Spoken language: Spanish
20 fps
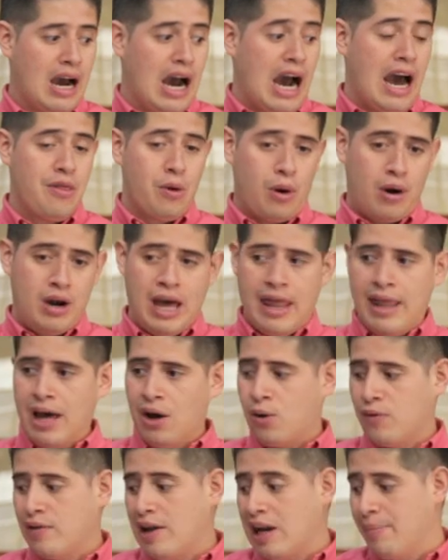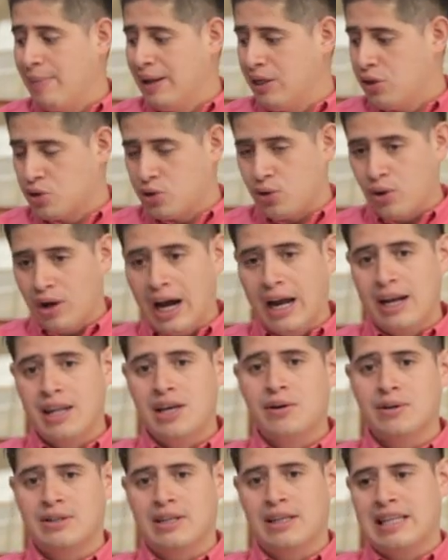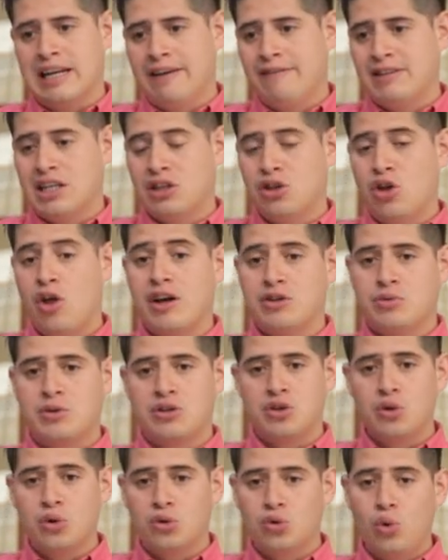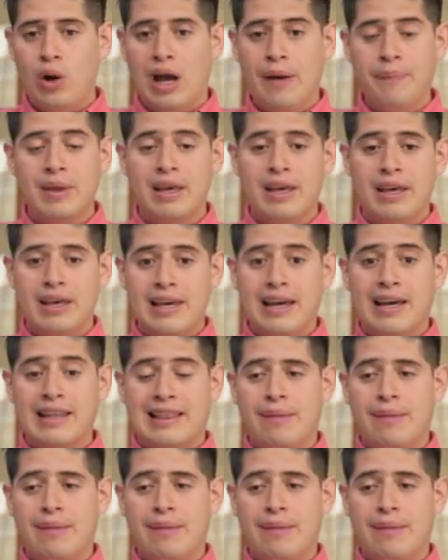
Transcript: adornada con elementos orgánicos a través de toda su estructura y que